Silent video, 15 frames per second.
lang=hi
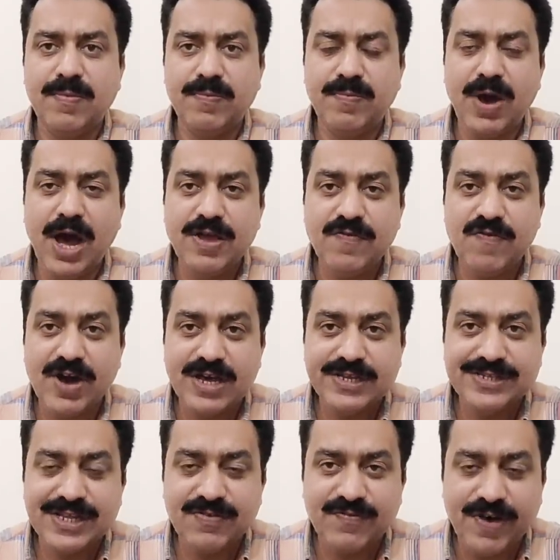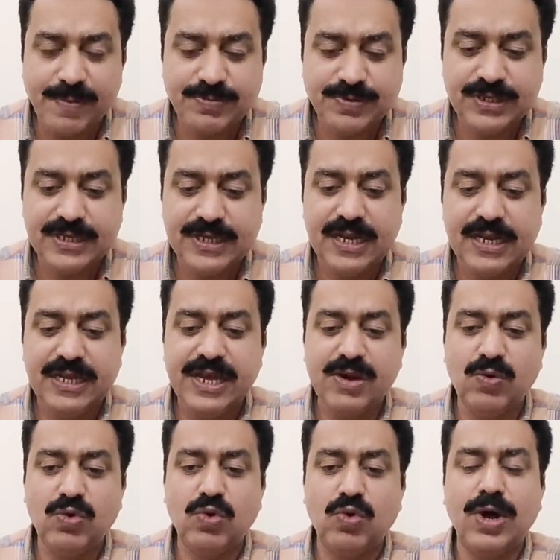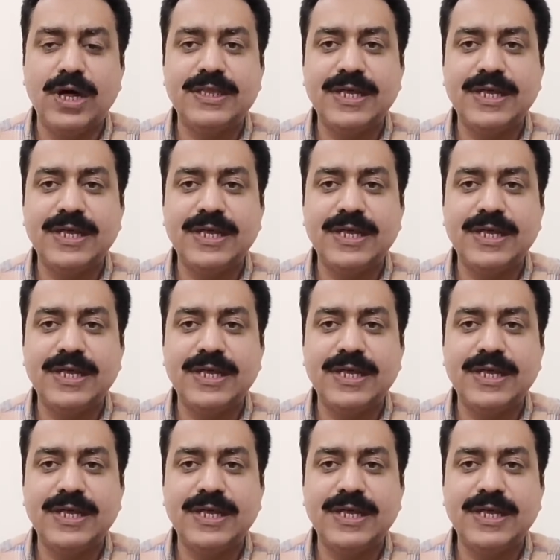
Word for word: बाहिफाजत वापसी के लिए उनको